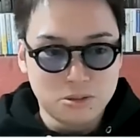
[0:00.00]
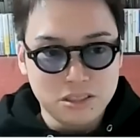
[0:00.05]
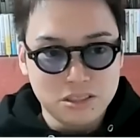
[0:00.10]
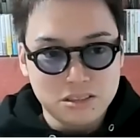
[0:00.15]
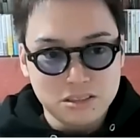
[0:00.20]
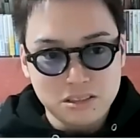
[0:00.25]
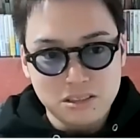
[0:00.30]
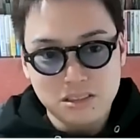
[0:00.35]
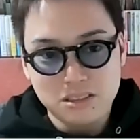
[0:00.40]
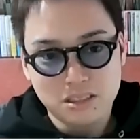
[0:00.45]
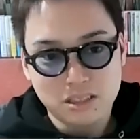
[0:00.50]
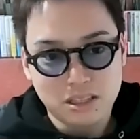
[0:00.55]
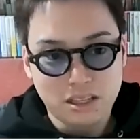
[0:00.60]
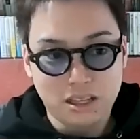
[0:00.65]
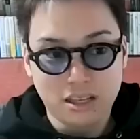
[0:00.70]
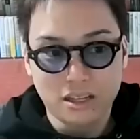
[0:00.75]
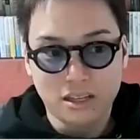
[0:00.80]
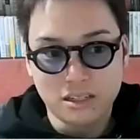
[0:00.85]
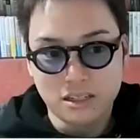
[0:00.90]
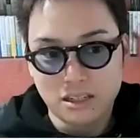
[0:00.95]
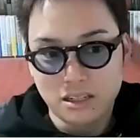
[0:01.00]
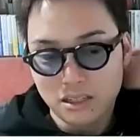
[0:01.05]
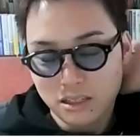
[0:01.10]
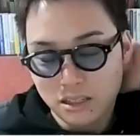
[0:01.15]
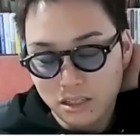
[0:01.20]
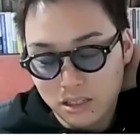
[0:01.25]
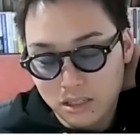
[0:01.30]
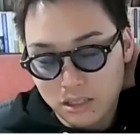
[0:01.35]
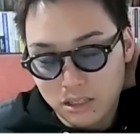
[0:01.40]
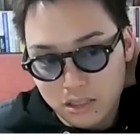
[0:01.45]
OS に AI が
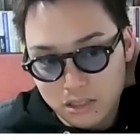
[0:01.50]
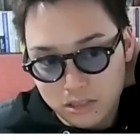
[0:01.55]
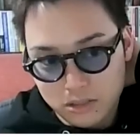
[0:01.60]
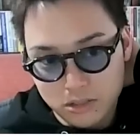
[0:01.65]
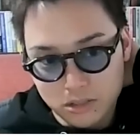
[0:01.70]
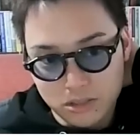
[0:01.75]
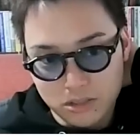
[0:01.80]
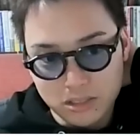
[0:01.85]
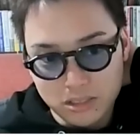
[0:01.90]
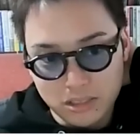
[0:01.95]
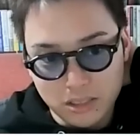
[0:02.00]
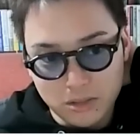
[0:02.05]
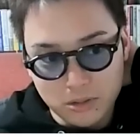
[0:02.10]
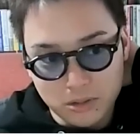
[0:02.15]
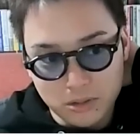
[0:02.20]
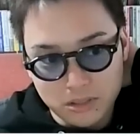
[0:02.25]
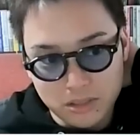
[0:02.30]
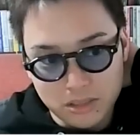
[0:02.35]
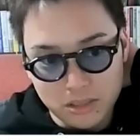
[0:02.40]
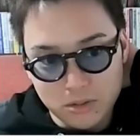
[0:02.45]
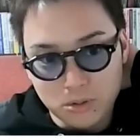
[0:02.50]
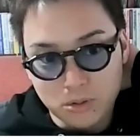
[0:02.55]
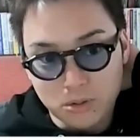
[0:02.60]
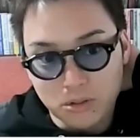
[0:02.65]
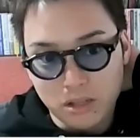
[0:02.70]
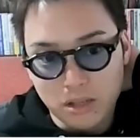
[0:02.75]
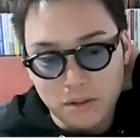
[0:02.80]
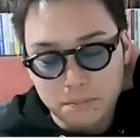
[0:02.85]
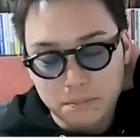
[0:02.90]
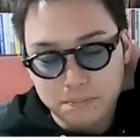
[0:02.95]
くっついてくるっていうこ
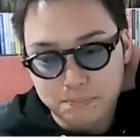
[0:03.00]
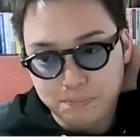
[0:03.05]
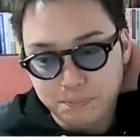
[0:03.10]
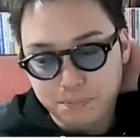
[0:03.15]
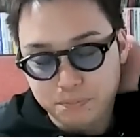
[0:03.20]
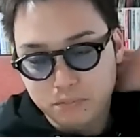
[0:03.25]
とで、